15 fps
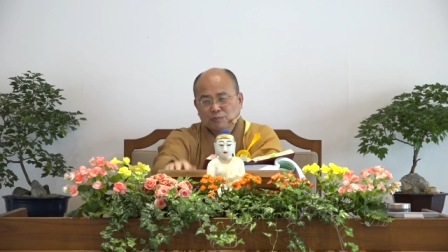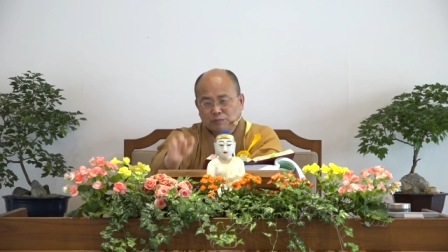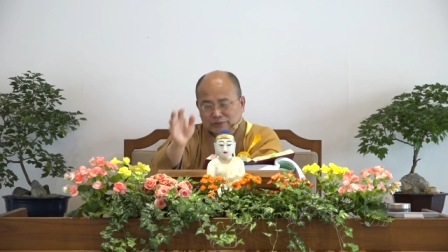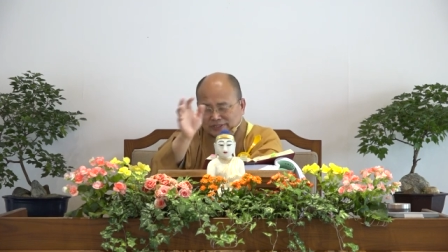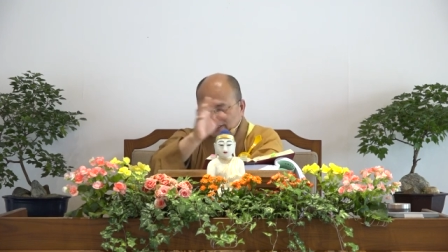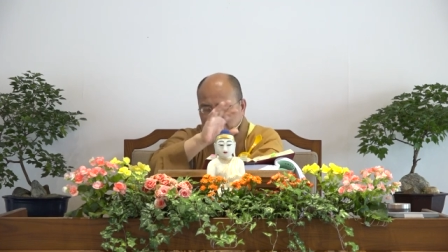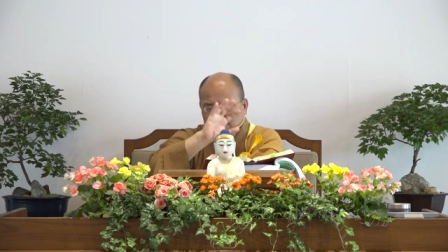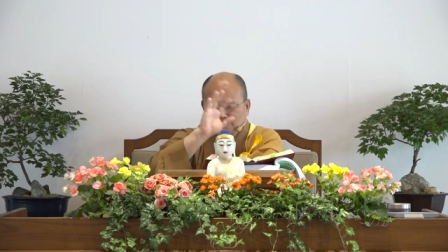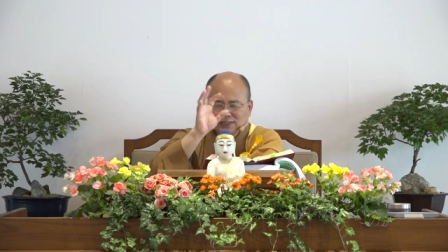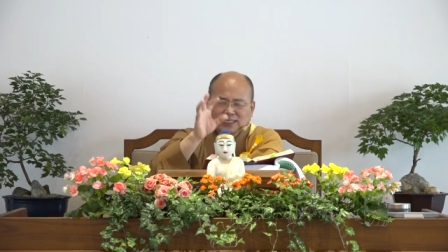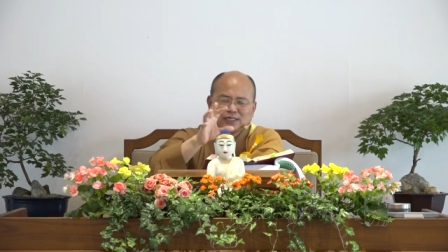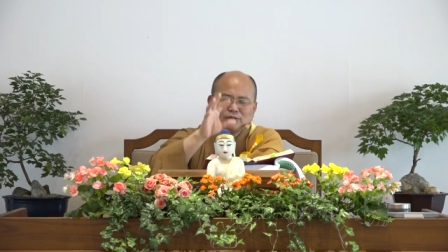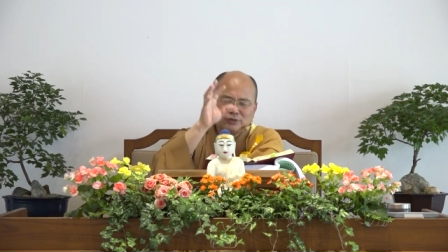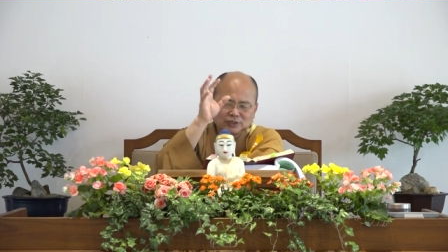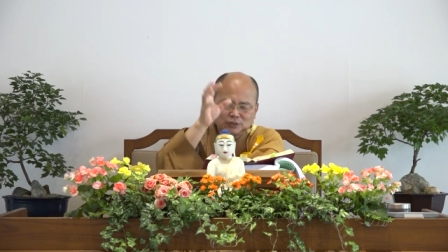不是实
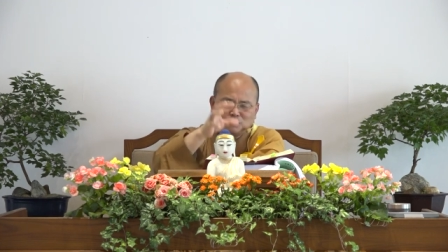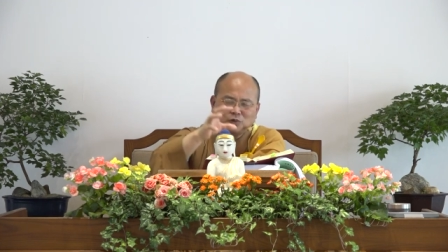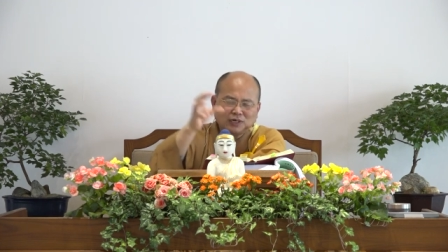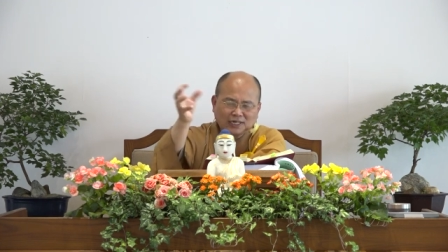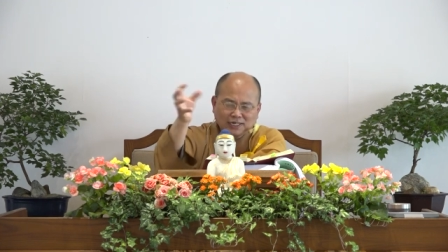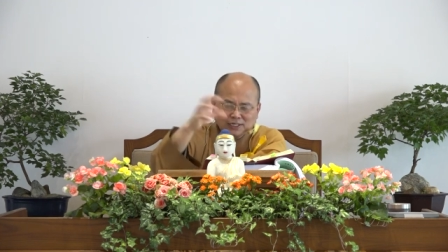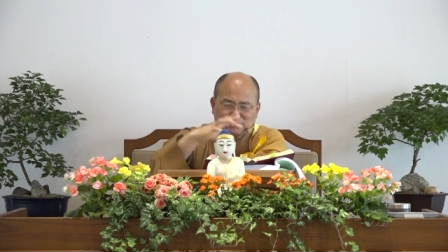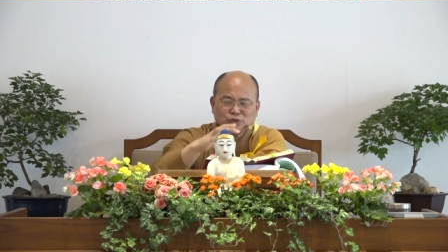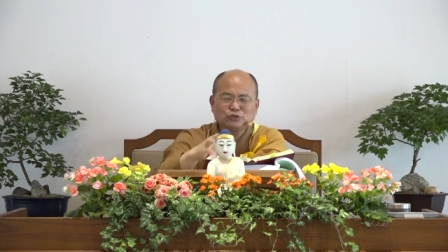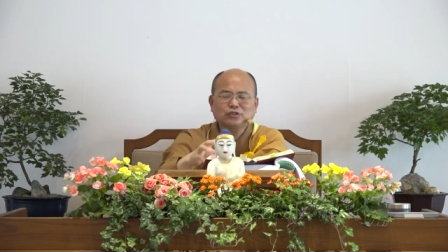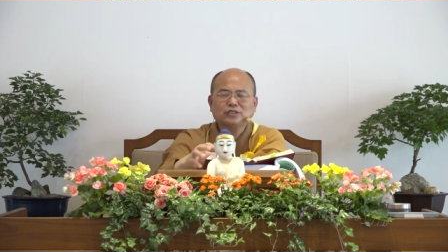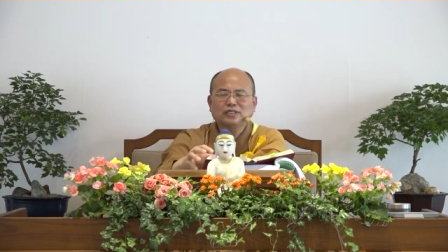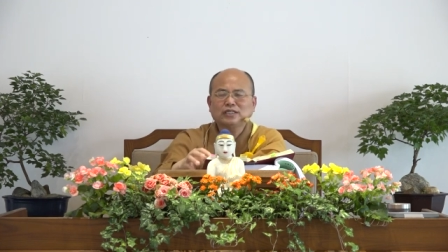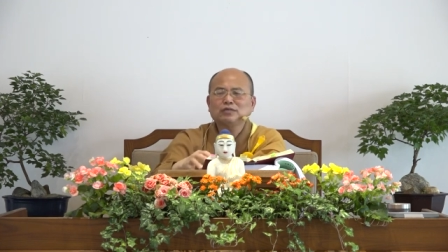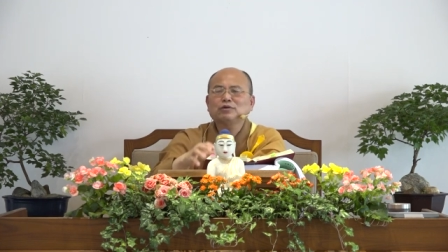在有一个我来来去
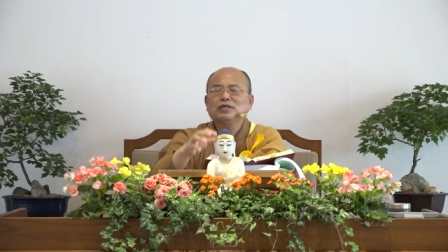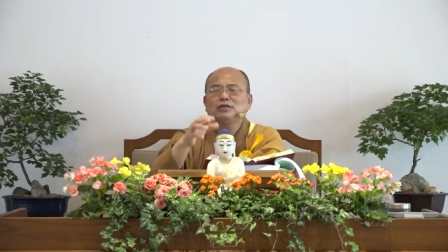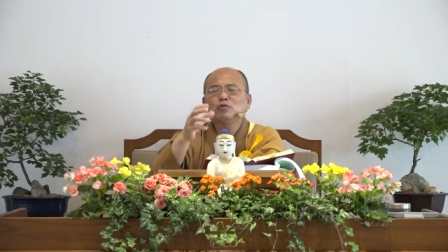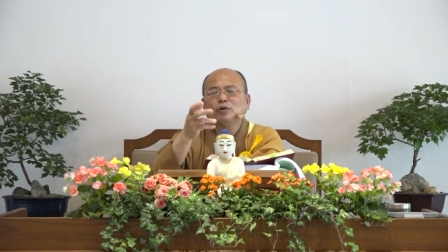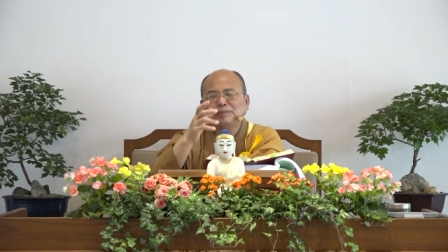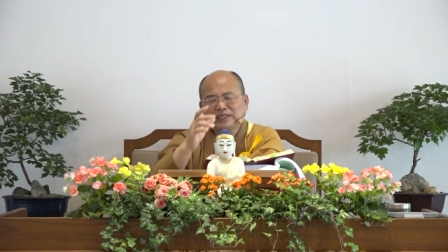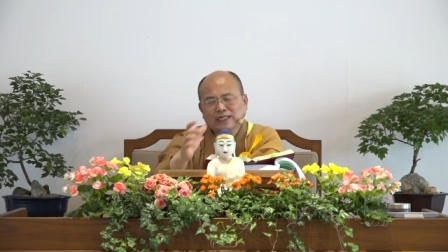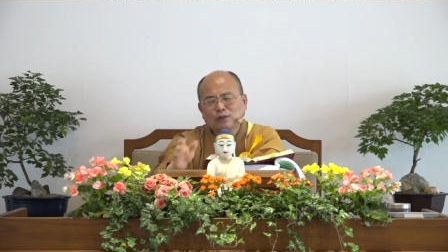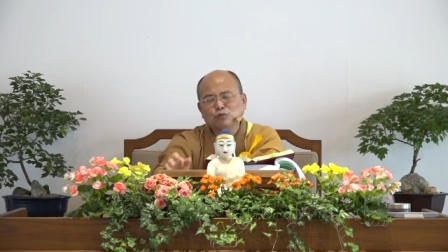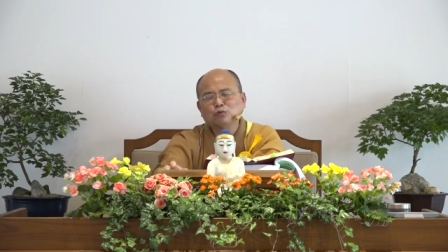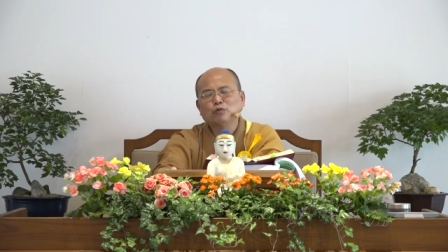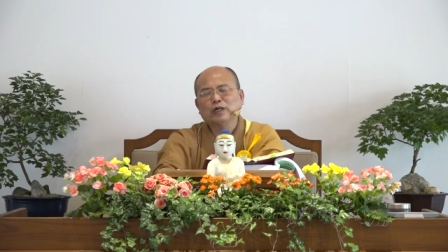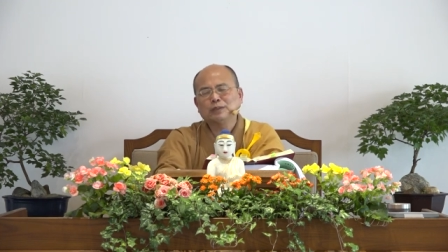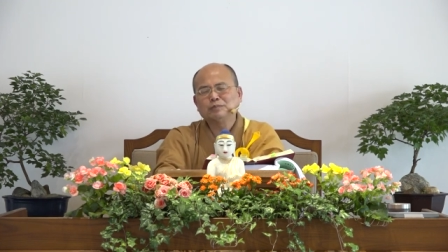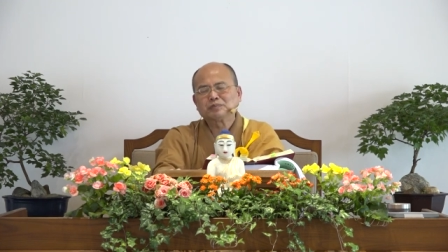去的，因为会被他
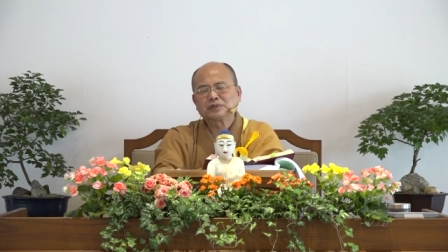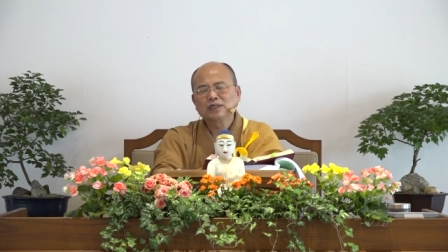误会，